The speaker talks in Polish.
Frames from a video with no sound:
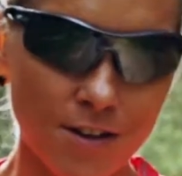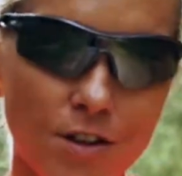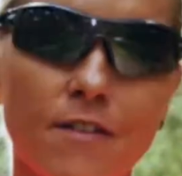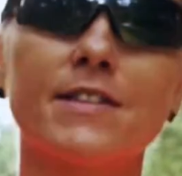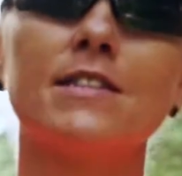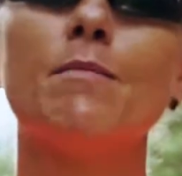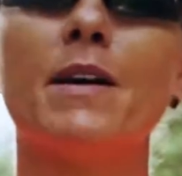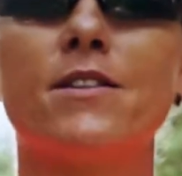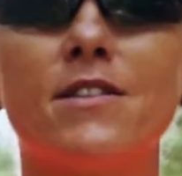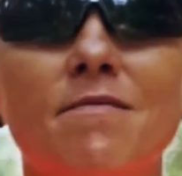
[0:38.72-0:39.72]
które Was nie
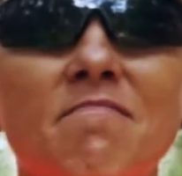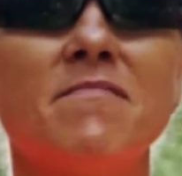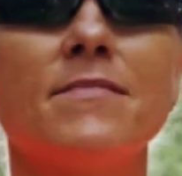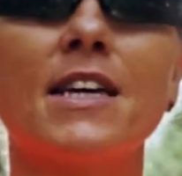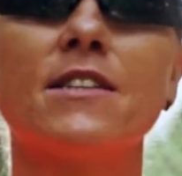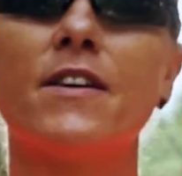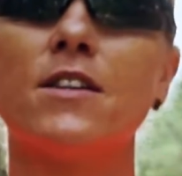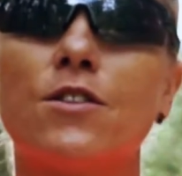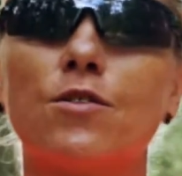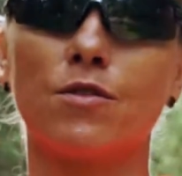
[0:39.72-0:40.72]
męczy. Tak
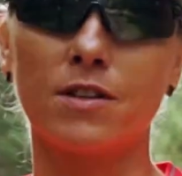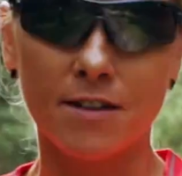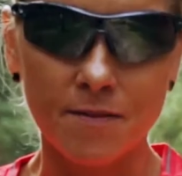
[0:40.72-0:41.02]
zwany trucht,